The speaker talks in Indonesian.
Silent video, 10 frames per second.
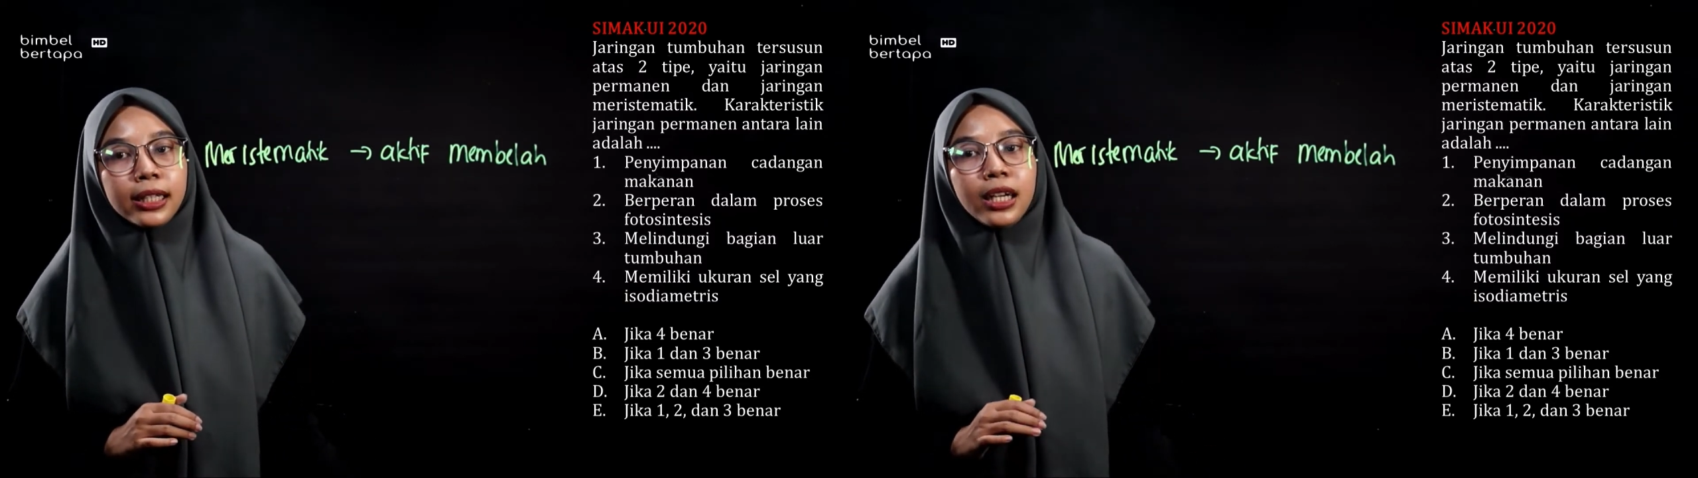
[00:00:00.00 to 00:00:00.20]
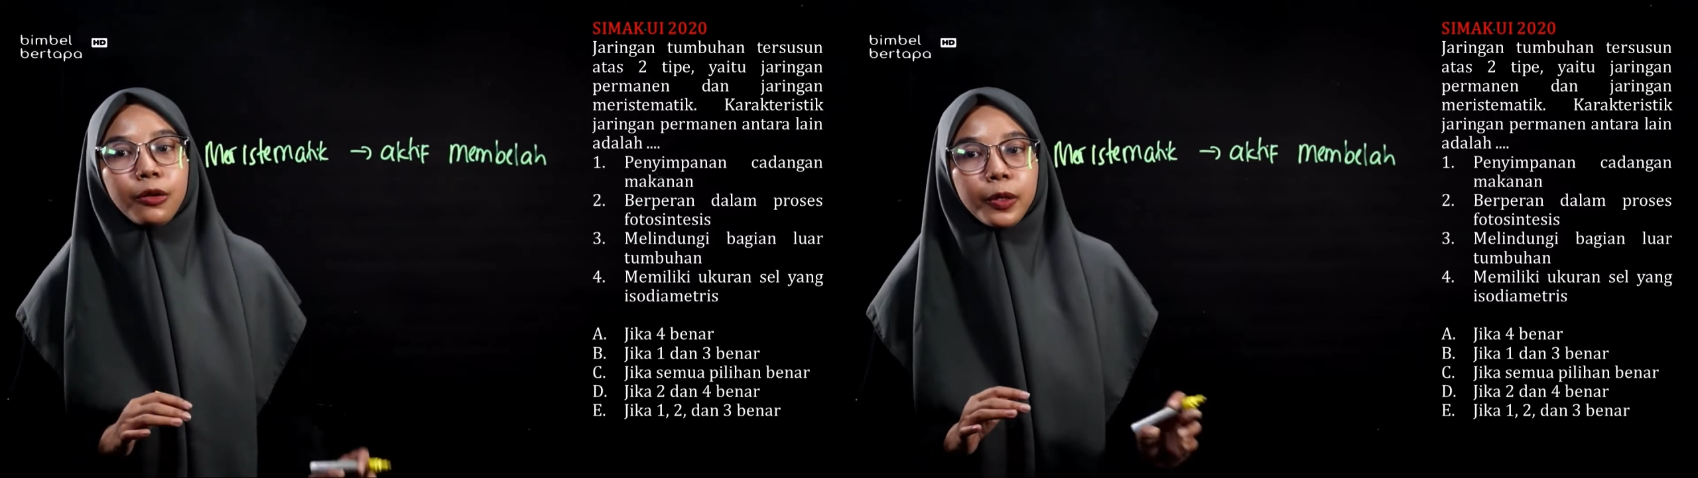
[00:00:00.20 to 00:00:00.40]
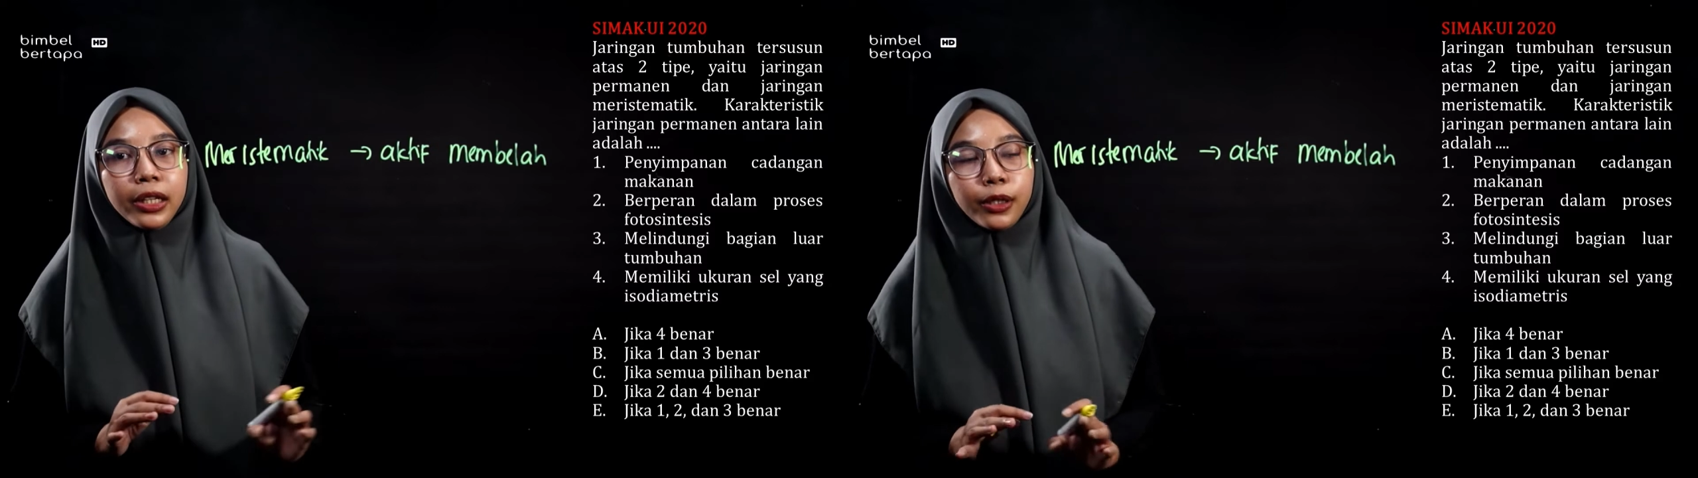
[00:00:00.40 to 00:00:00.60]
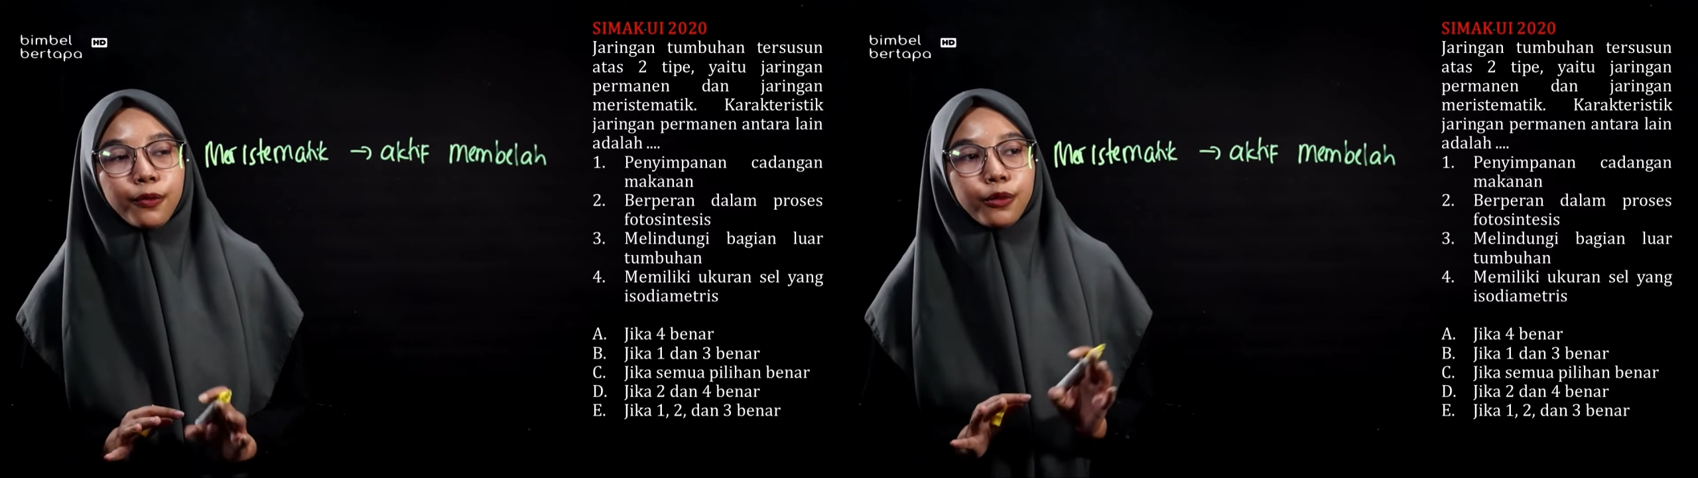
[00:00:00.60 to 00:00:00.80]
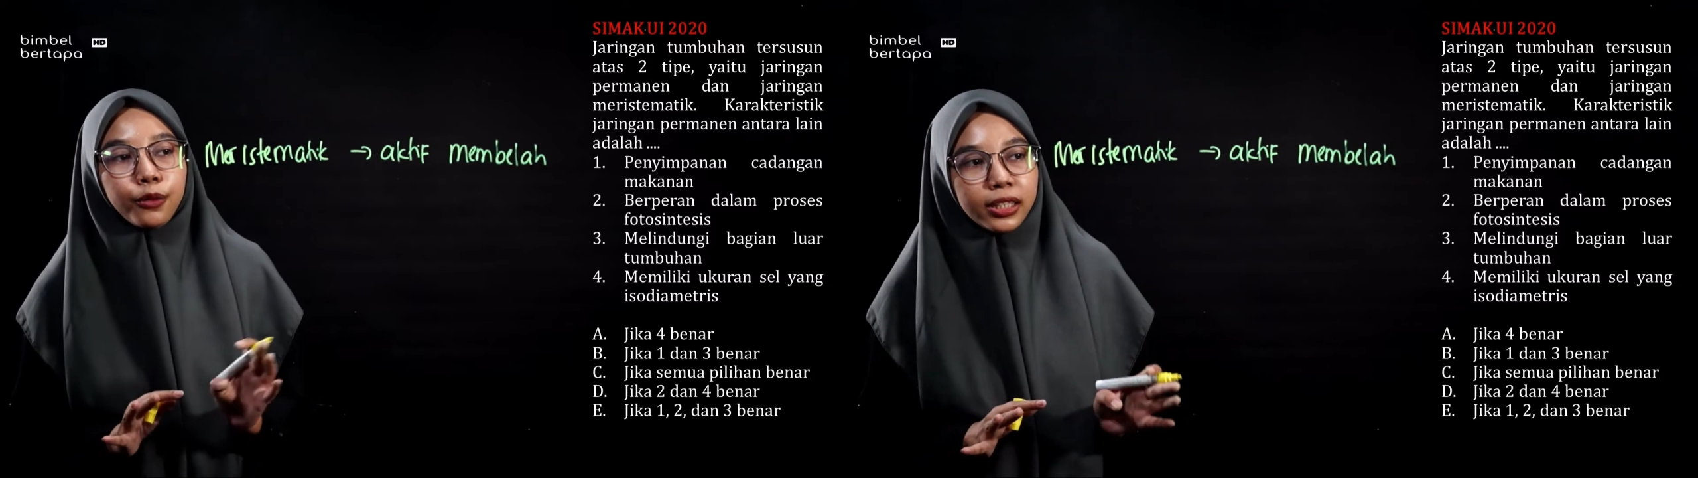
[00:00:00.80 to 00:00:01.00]
dan memiliki
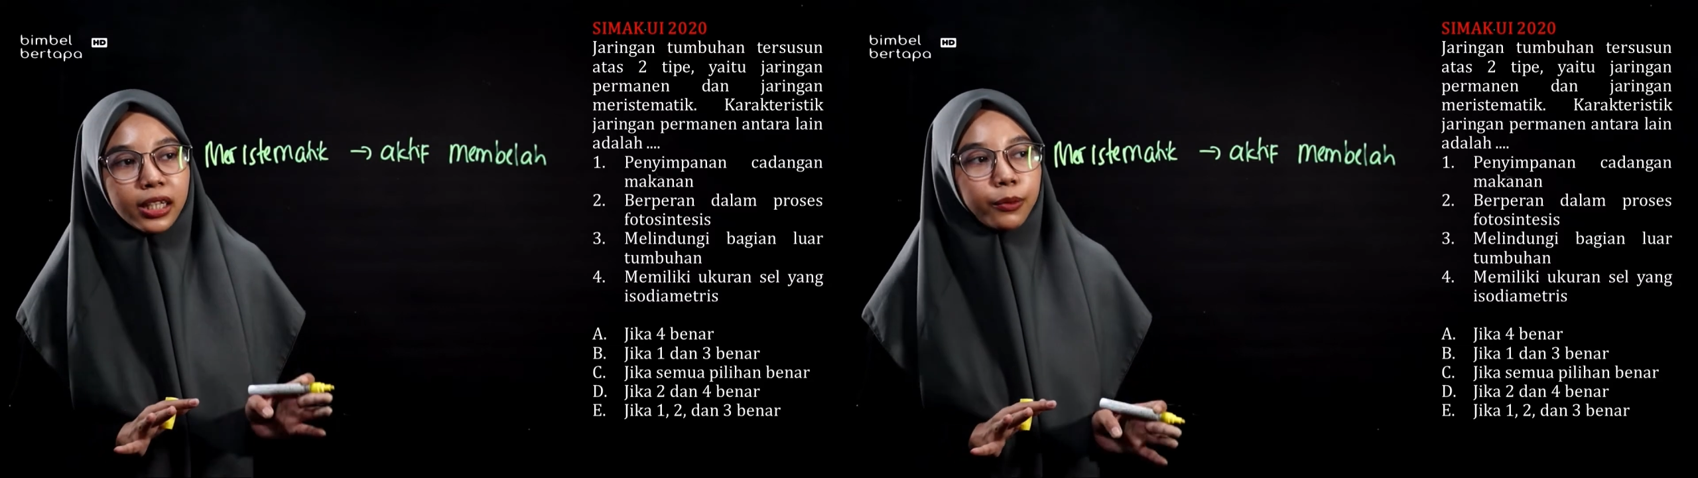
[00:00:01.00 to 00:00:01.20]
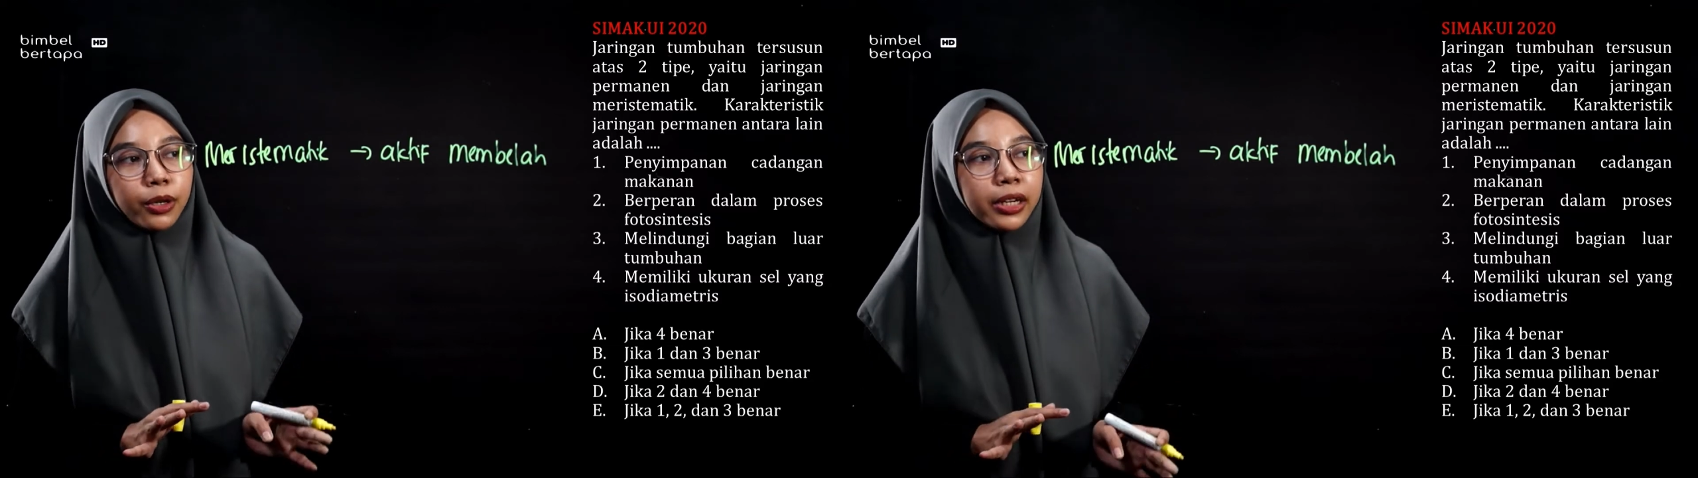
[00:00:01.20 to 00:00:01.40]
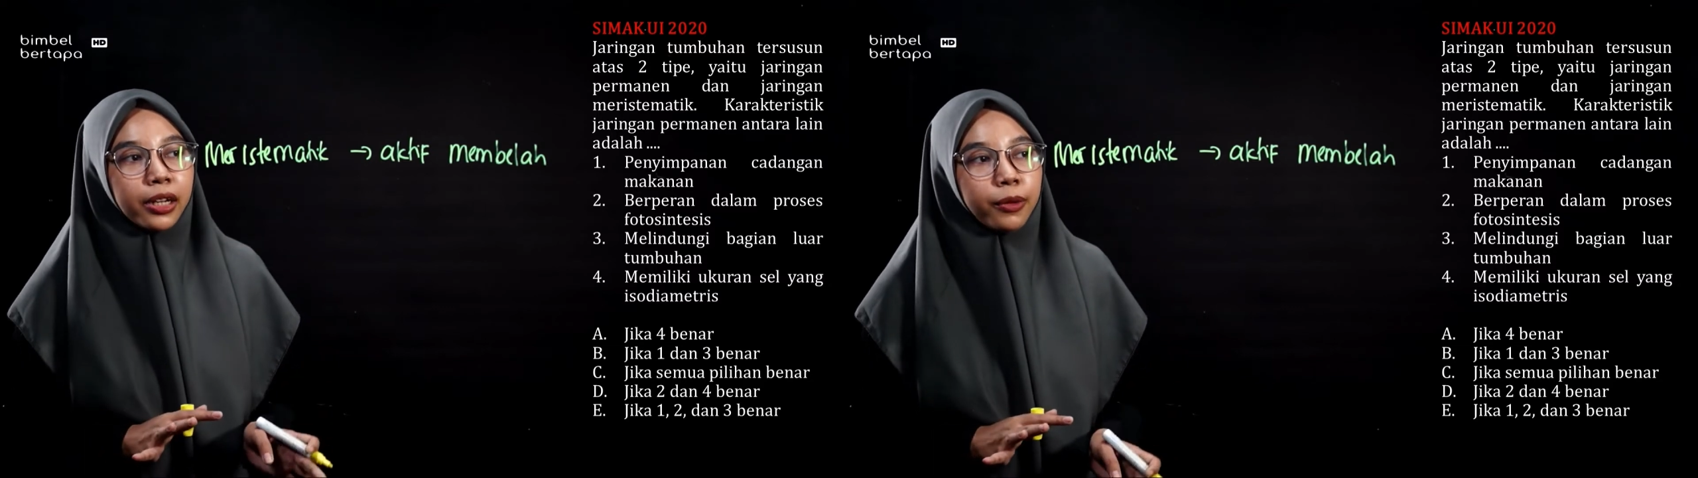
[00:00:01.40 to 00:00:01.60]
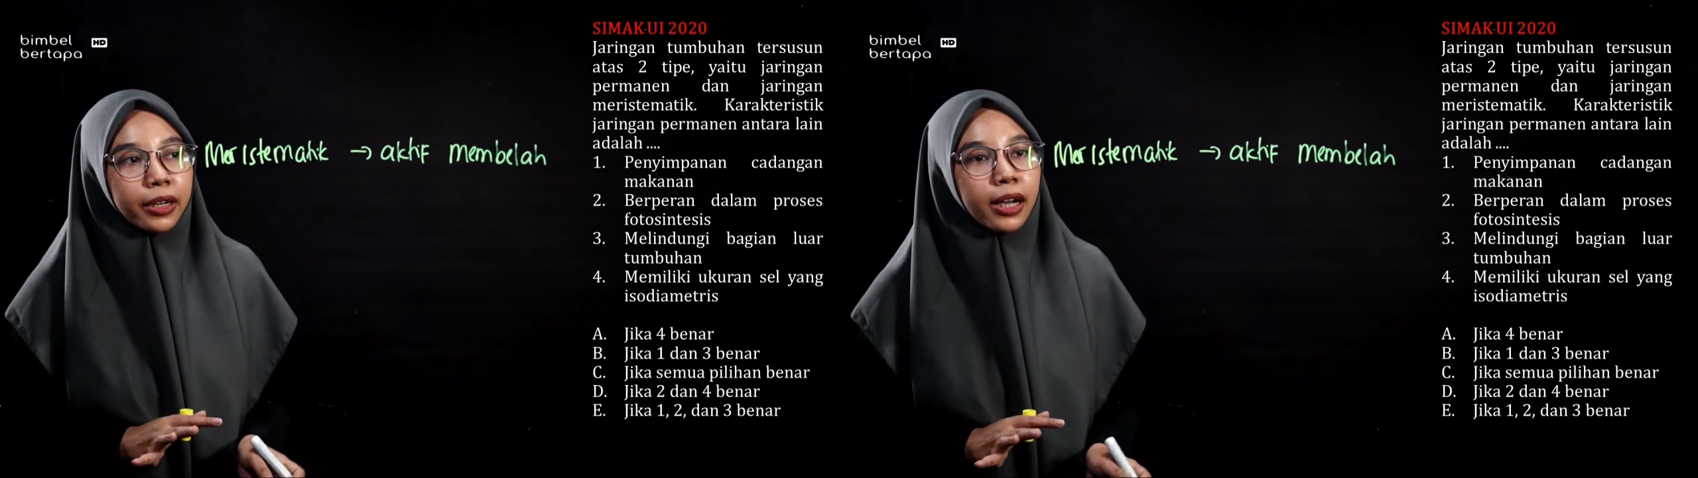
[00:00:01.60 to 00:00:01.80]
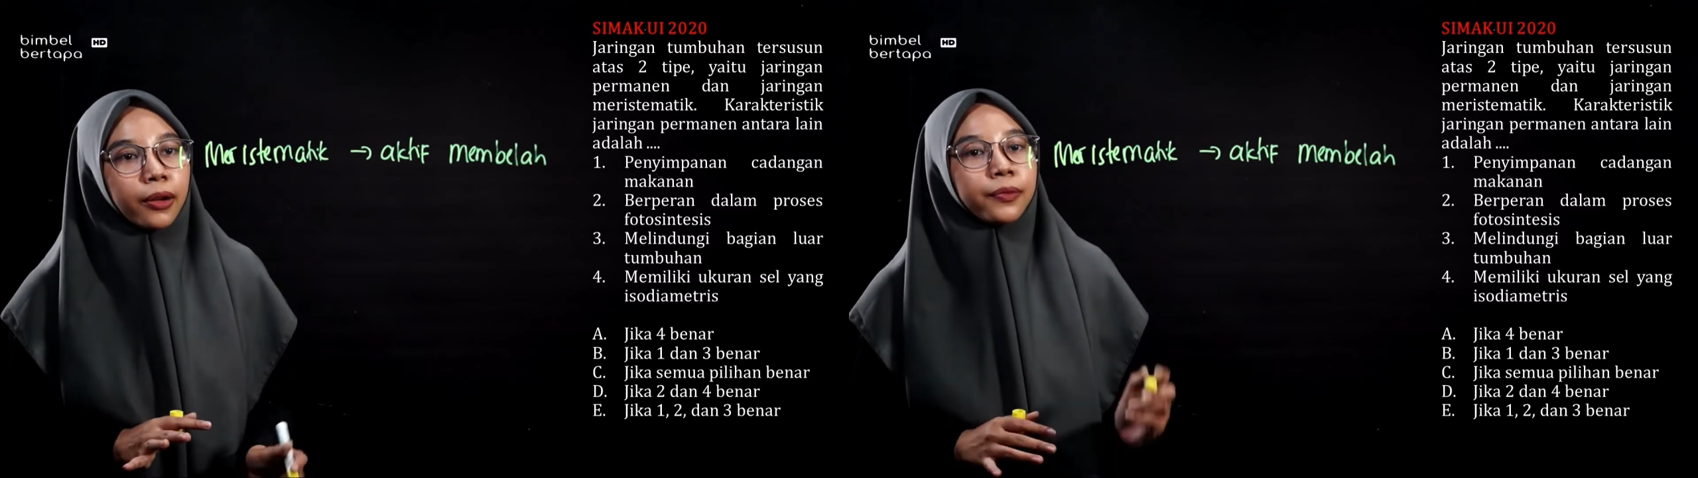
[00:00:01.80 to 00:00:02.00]
fungsi yang
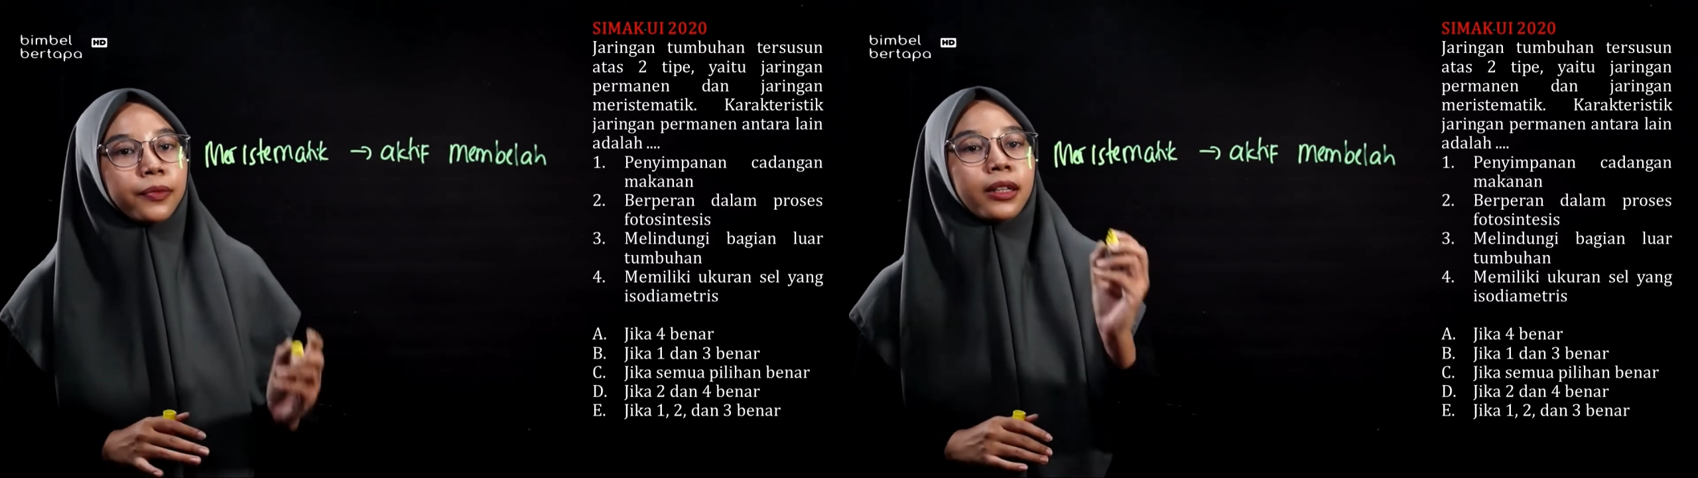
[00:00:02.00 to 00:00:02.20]
berbeda-beda.